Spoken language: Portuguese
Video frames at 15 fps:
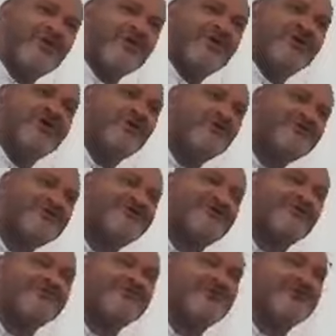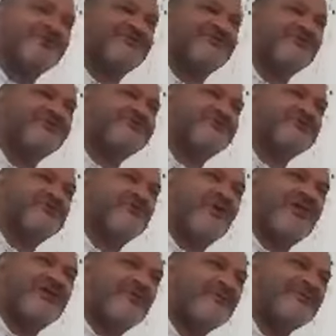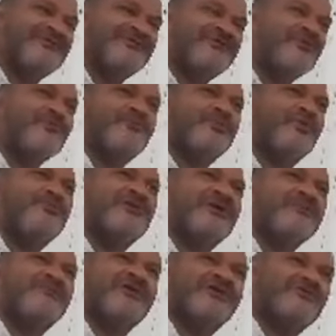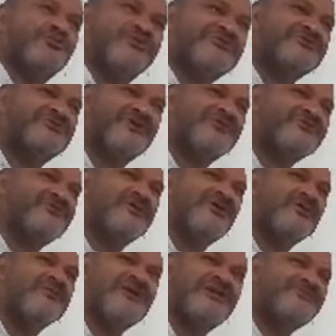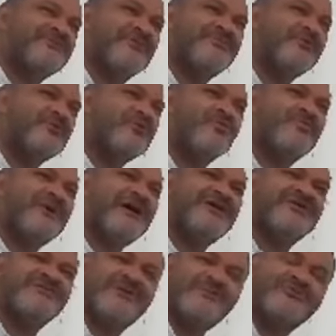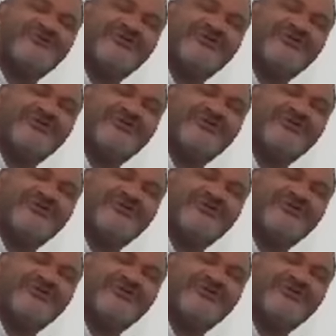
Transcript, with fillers: E acontece algo interessante, ela começa a ter um problema na sua gestação e ela fica preocupada e vai buscar,